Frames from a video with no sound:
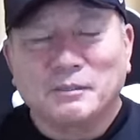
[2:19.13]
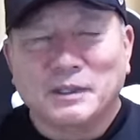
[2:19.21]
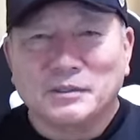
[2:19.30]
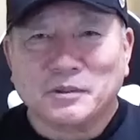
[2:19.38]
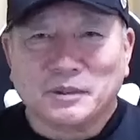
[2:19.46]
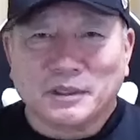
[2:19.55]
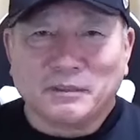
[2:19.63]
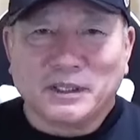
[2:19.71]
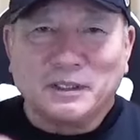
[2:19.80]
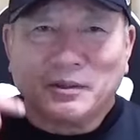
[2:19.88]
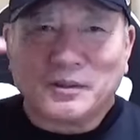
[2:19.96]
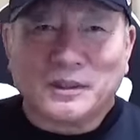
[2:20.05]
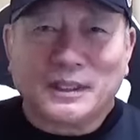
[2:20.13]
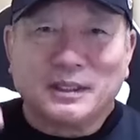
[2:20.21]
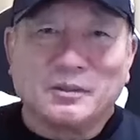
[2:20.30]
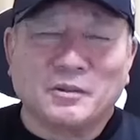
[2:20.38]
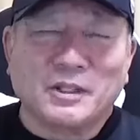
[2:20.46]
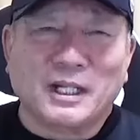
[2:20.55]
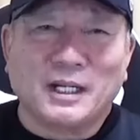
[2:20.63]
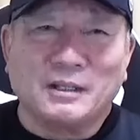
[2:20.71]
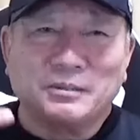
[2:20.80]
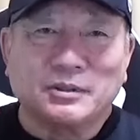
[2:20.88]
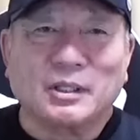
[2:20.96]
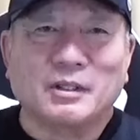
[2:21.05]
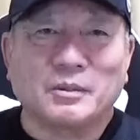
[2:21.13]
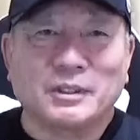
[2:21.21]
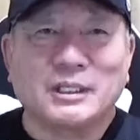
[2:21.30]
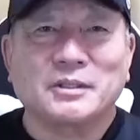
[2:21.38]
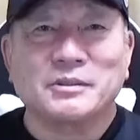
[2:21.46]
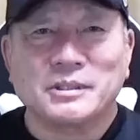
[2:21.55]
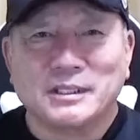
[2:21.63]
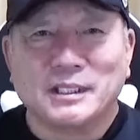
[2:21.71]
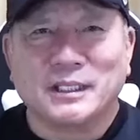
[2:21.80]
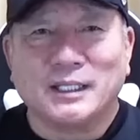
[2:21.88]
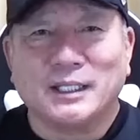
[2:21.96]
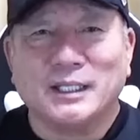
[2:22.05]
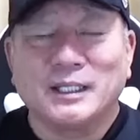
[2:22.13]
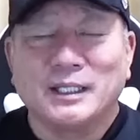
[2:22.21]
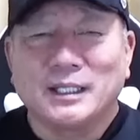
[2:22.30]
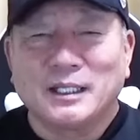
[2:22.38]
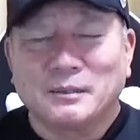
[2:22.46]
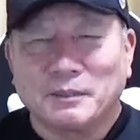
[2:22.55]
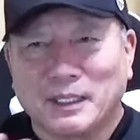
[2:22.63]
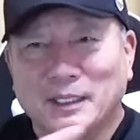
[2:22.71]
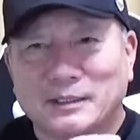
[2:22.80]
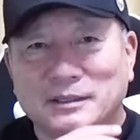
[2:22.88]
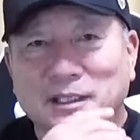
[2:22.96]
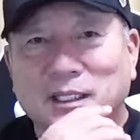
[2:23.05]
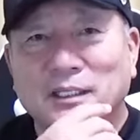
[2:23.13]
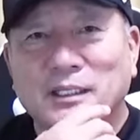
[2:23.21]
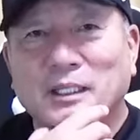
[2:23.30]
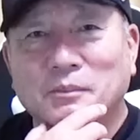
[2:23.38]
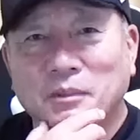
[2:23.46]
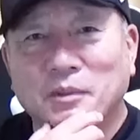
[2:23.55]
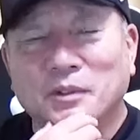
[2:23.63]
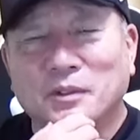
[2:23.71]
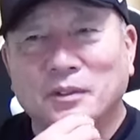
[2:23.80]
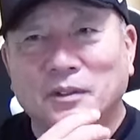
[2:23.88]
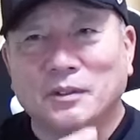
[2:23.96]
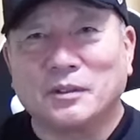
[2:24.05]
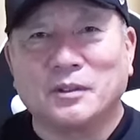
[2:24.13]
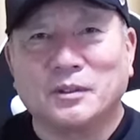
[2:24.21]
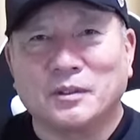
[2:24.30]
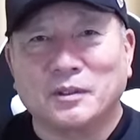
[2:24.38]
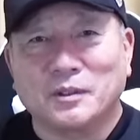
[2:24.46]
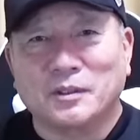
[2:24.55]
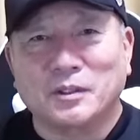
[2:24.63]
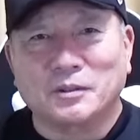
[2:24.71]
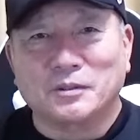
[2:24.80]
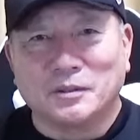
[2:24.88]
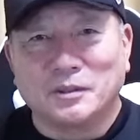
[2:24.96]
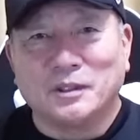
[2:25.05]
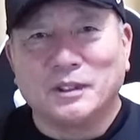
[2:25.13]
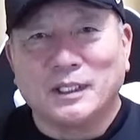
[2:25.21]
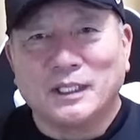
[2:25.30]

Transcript: まあ、そのためによってこうカーブとかも効くし、まあ、スライダーもよく、